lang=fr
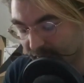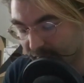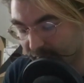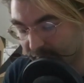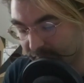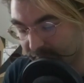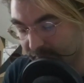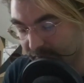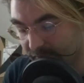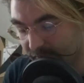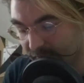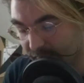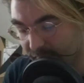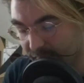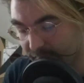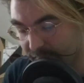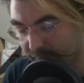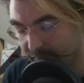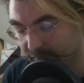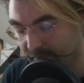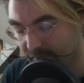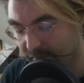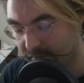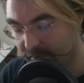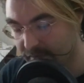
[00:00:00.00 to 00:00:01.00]
vert ».
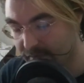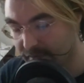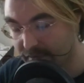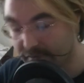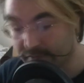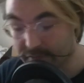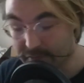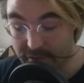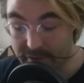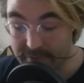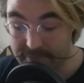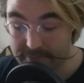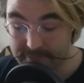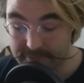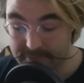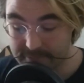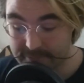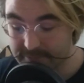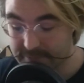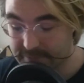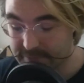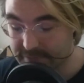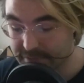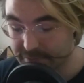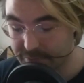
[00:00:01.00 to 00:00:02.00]
Et voilà,
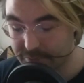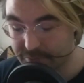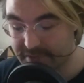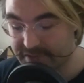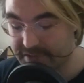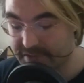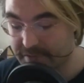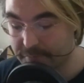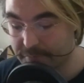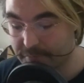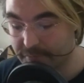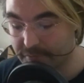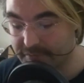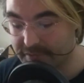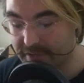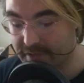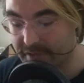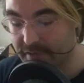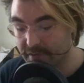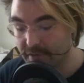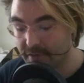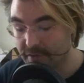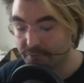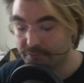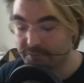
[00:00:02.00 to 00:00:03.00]
c'est aussi simple que ça.
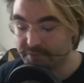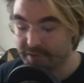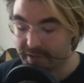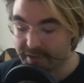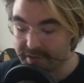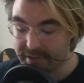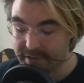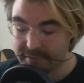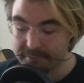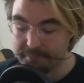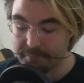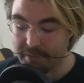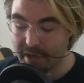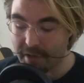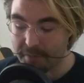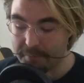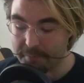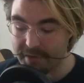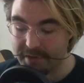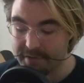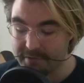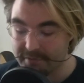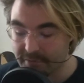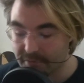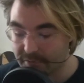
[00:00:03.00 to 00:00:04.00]
Vous avez quatre
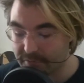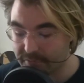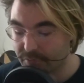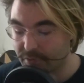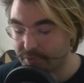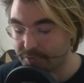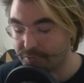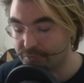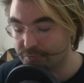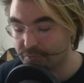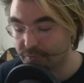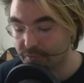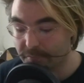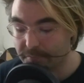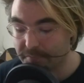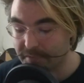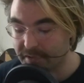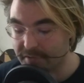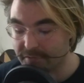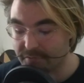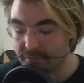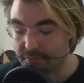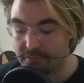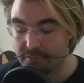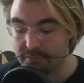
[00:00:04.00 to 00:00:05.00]
paramètres, voiture,
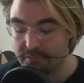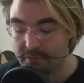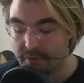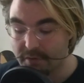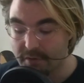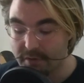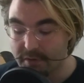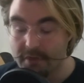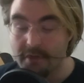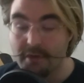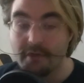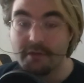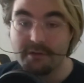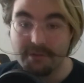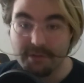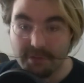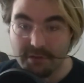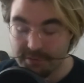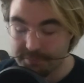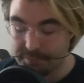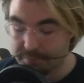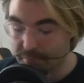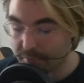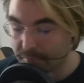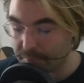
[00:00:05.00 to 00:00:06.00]
piéton,
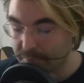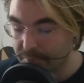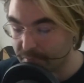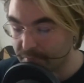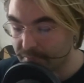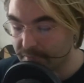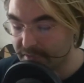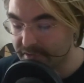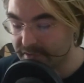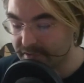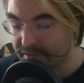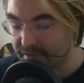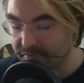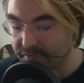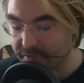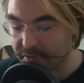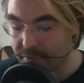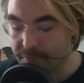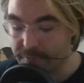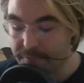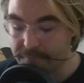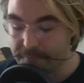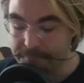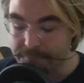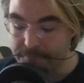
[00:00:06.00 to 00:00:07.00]
transport public et
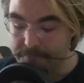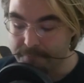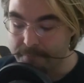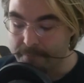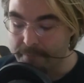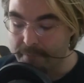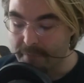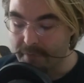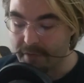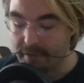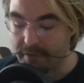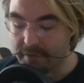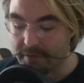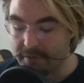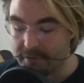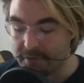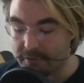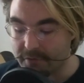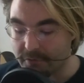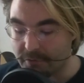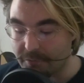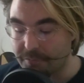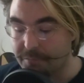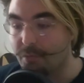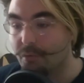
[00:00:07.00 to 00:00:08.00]
vélo. Alors
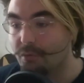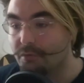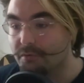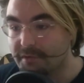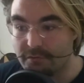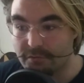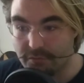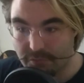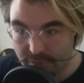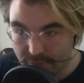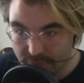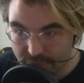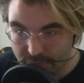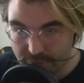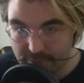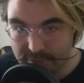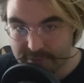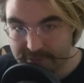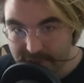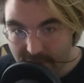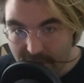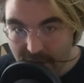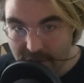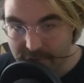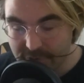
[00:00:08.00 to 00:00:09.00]
euh, pour autant que je
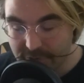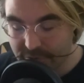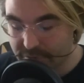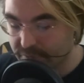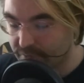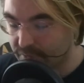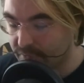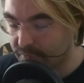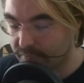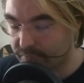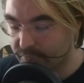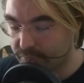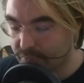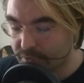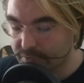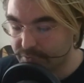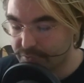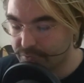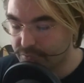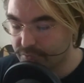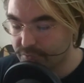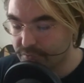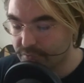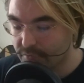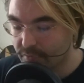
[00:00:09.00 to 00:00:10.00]
sache, euh,
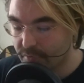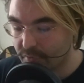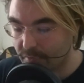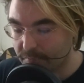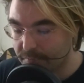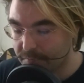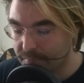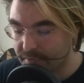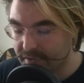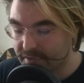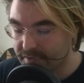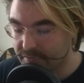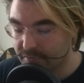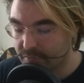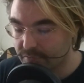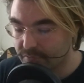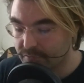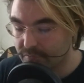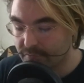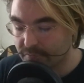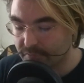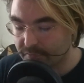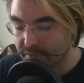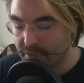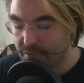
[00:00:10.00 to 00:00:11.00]
voiture,
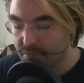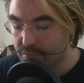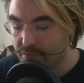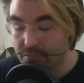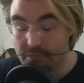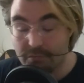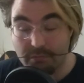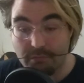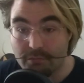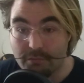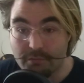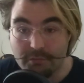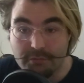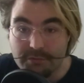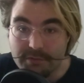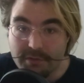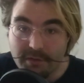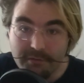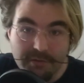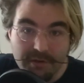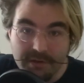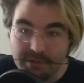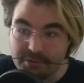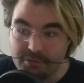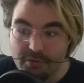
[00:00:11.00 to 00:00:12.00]
piéton, vélo, euh, ça
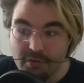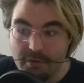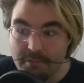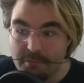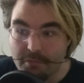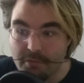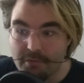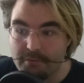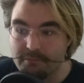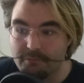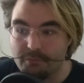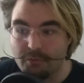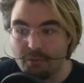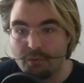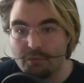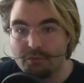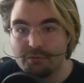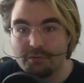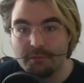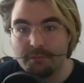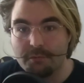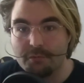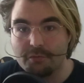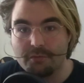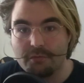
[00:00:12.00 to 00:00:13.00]
fait le job, hein,
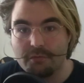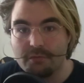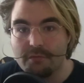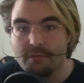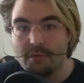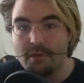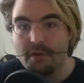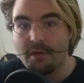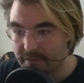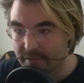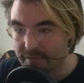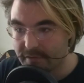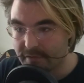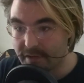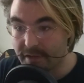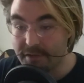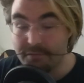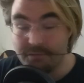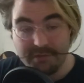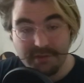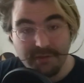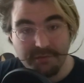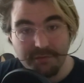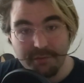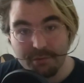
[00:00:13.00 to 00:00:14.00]
grosso modo. Et
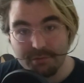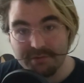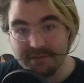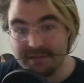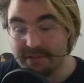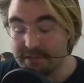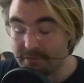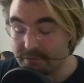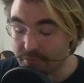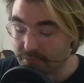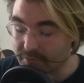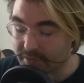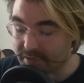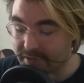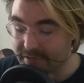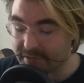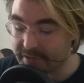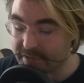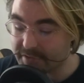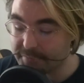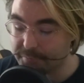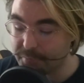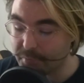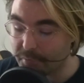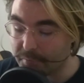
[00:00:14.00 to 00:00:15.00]
vous avez aussi l'onglet
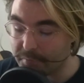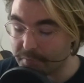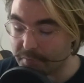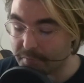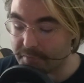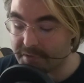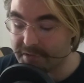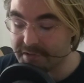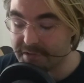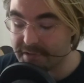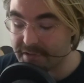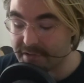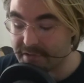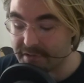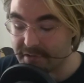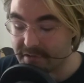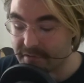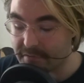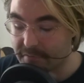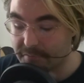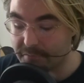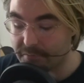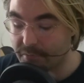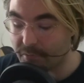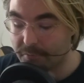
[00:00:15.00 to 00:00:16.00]
transport public qui,
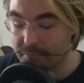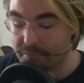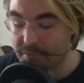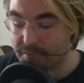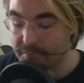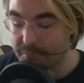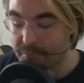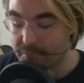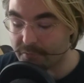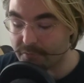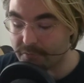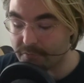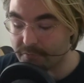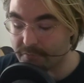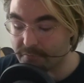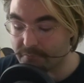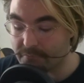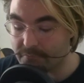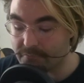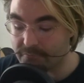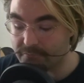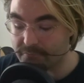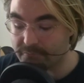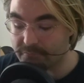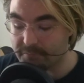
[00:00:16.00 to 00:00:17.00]
pour moi, me...
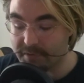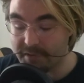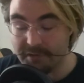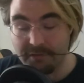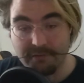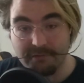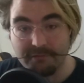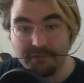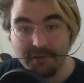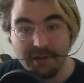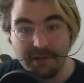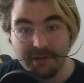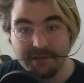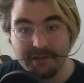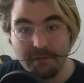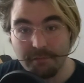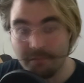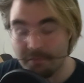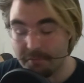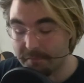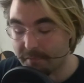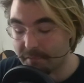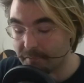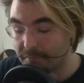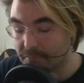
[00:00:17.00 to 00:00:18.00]
est
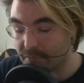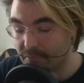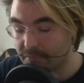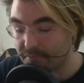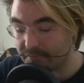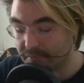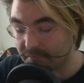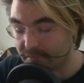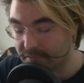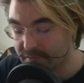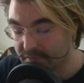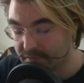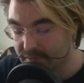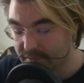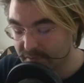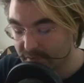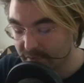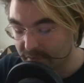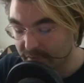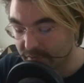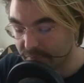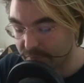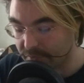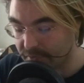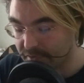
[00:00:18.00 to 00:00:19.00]
véritablement bluffant.
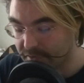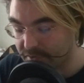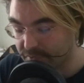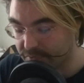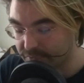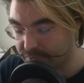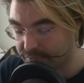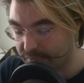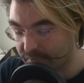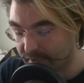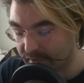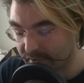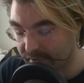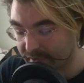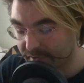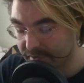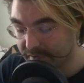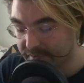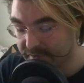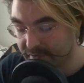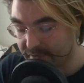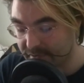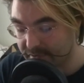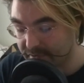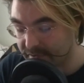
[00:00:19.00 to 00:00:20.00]
Vous voyez, je suis à
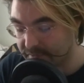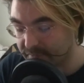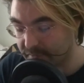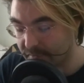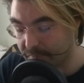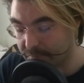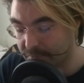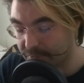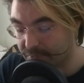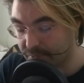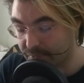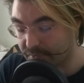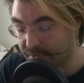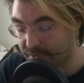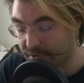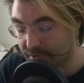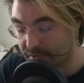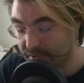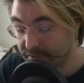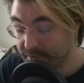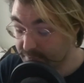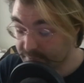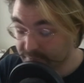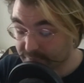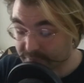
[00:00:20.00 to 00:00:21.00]
Rennes et il va me
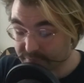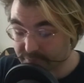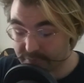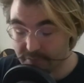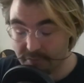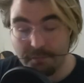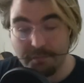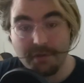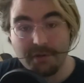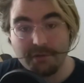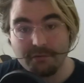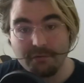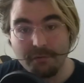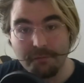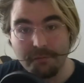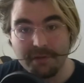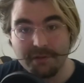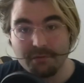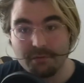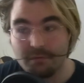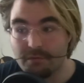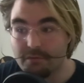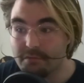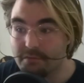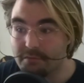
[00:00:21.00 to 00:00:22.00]
suggérer de prendre le
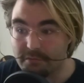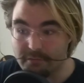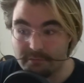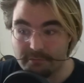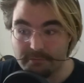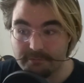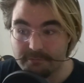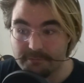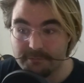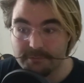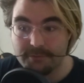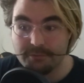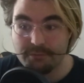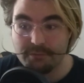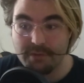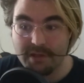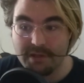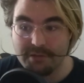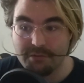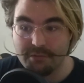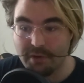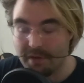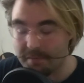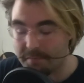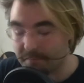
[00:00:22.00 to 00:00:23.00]
métro tout
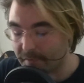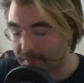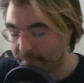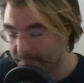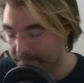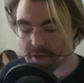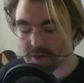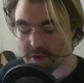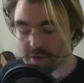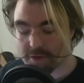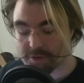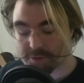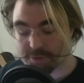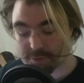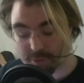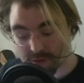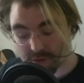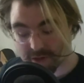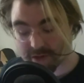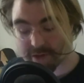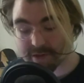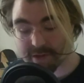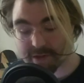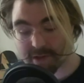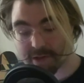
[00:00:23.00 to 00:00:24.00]
naturellement. Sur la
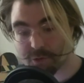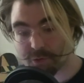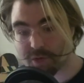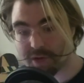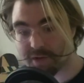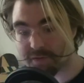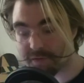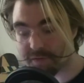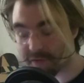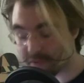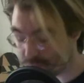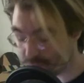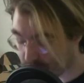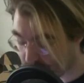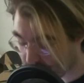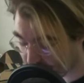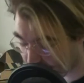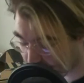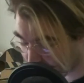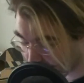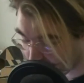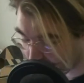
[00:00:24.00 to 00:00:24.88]
catégorie vélo, il va